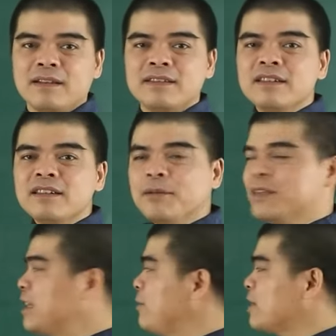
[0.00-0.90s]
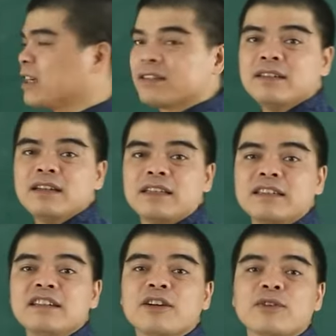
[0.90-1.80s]
Những người mà sinh vào tháng tư là
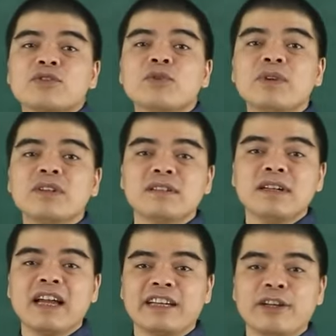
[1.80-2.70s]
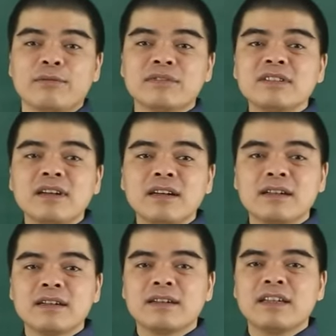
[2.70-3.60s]
những người có xu hướng hành động trước
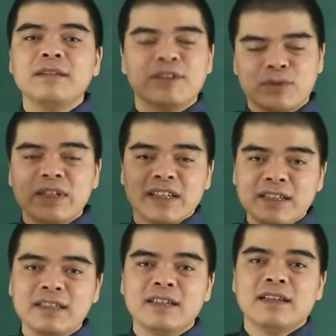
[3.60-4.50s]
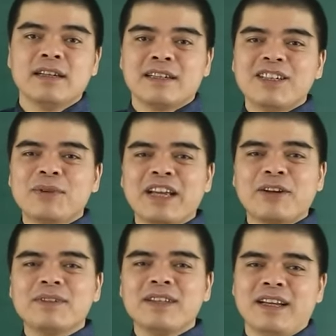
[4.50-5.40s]
khi mà suy nghĩ. Điều này
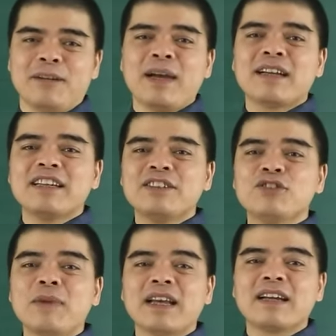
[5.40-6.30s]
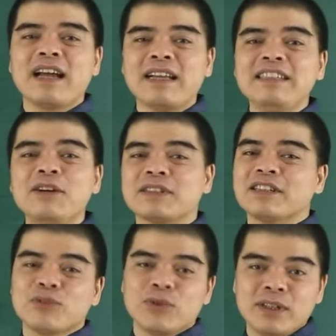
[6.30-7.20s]
có thể là mang đến cho bạn khá nhiều cái
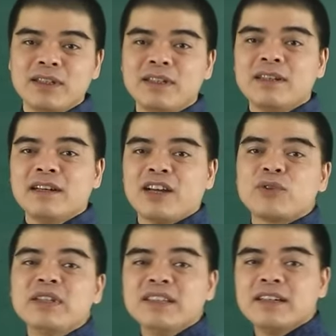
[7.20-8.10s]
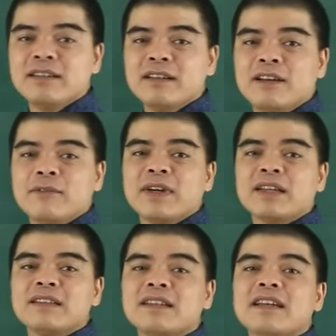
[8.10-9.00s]
rắc rối à, tuy nhiên với
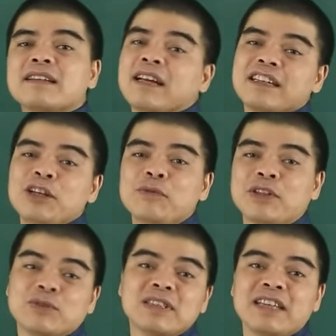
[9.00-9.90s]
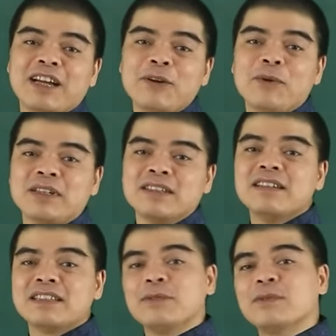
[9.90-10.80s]
cái tính cách đáng yêu và duyên dáng của những
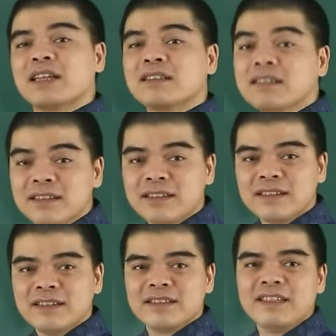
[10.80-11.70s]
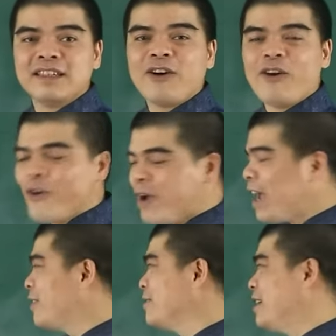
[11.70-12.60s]
người sinh vào tháng tư thì khó có
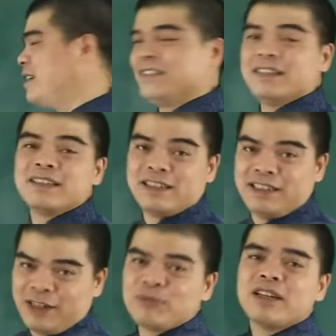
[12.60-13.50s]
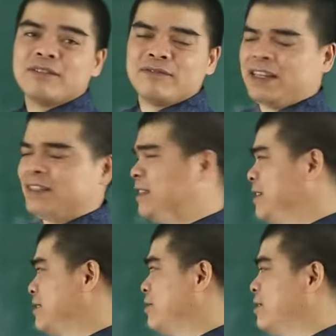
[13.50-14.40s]
ai có thể là gì nóng giận và gì
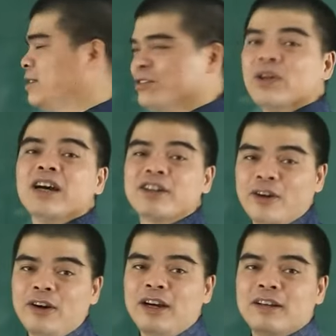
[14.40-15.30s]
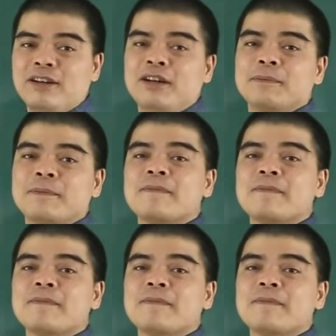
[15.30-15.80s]
dỗi hờn được họ đó